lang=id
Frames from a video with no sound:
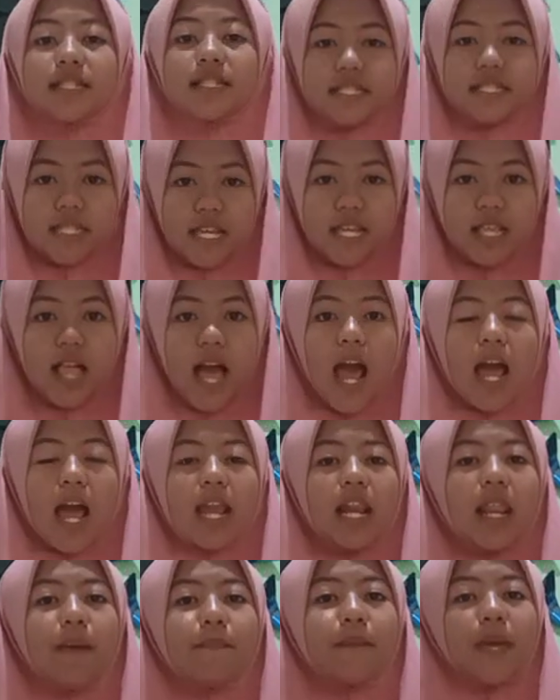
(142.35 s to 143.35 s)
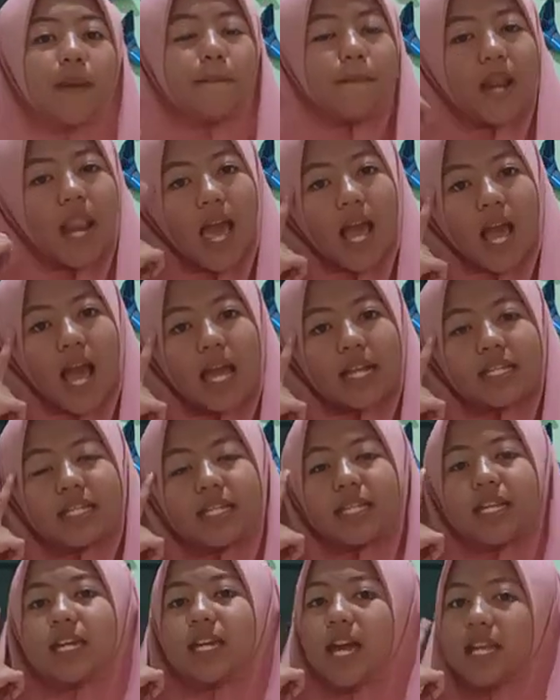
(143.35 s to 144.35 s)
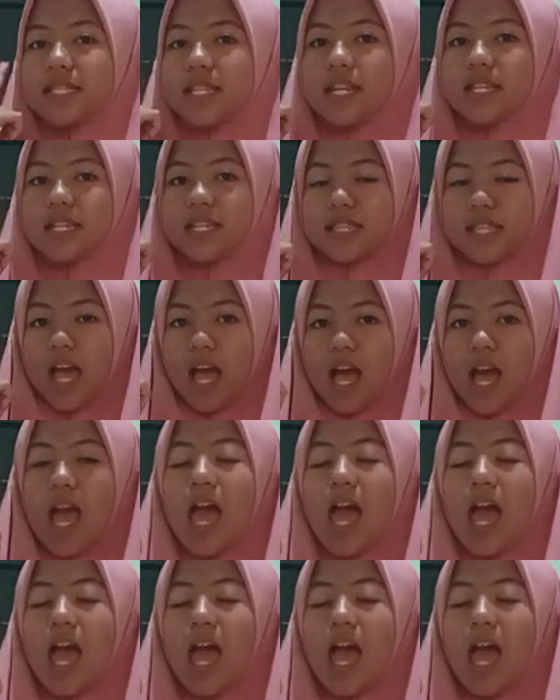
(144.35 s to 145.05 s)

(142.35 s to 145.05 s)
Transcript: kecil akan lebih melekat di ingatan kita